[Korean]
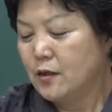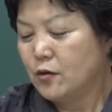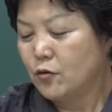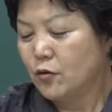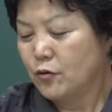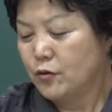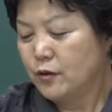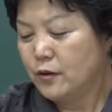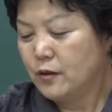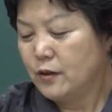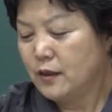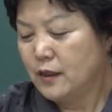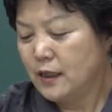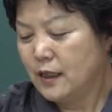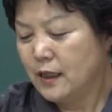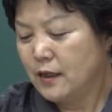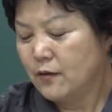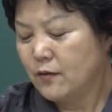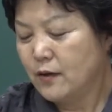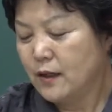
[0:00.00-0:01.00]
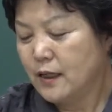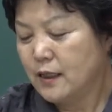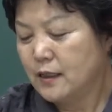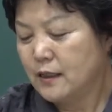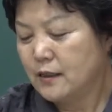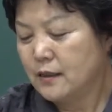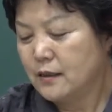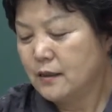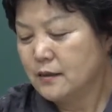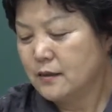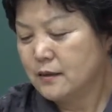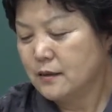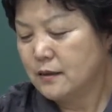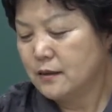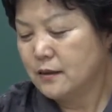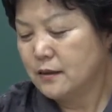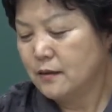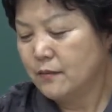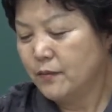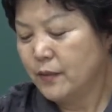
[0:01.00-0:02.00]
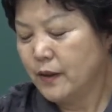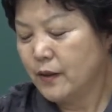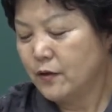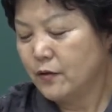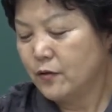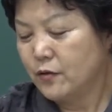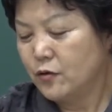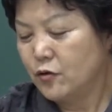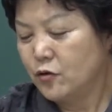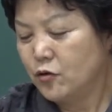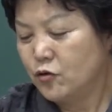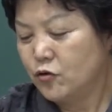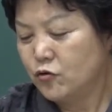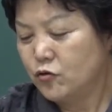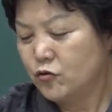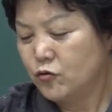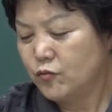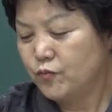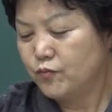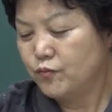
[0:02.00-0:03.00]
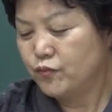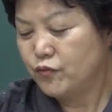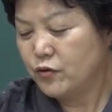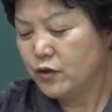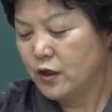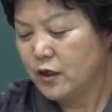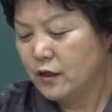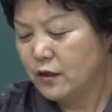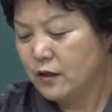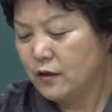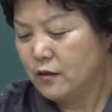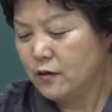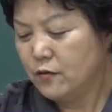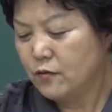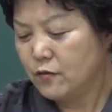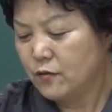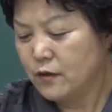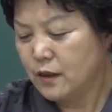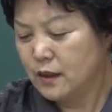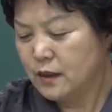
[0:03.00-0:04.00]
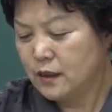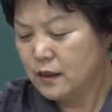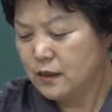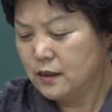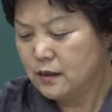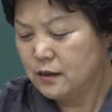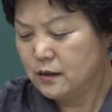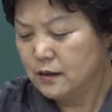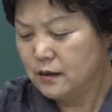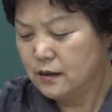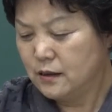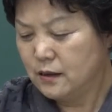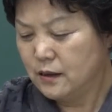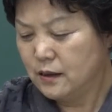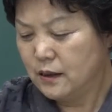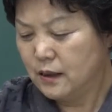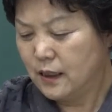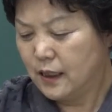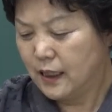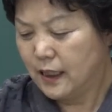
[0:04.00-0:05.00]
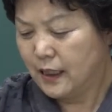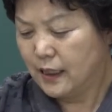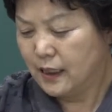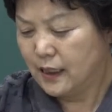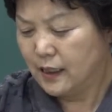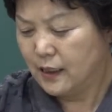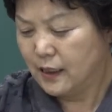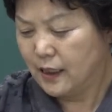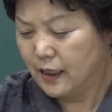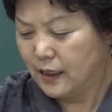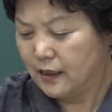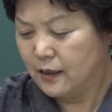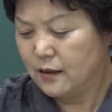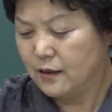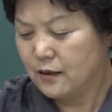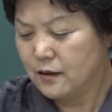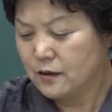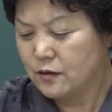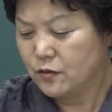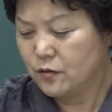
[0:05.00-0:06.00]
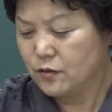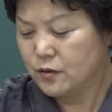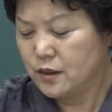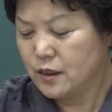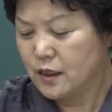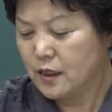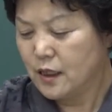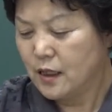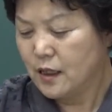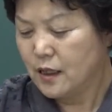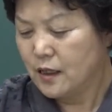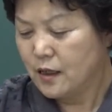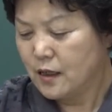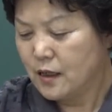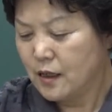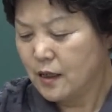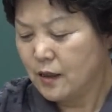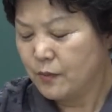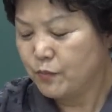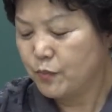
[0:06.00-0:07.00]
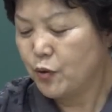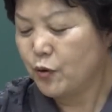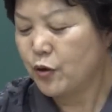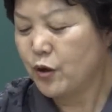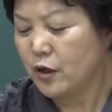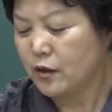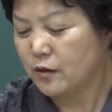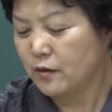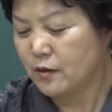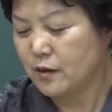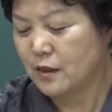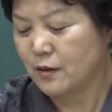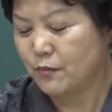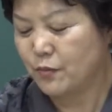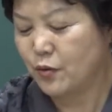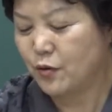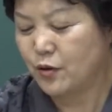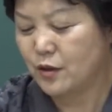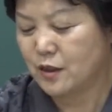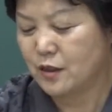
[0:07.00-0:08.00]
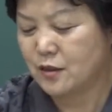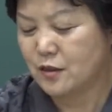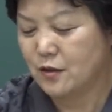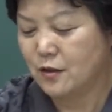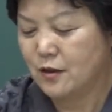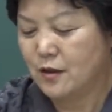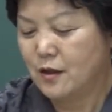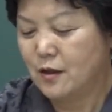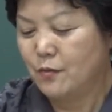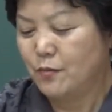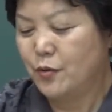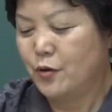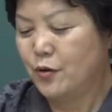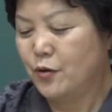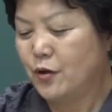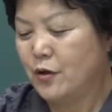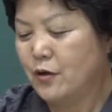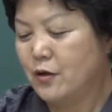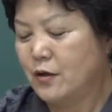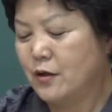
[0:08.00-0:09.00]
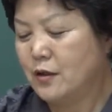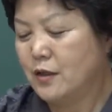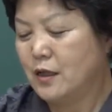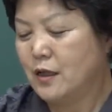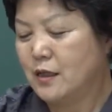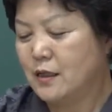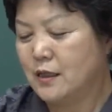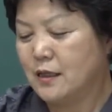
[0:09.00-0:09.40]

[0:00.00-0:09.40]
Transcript: 돈이라고 하는 것은 바로 유풍년 원근하여 그죠? 오직 아, 표현, 참 표현이죠. 표현이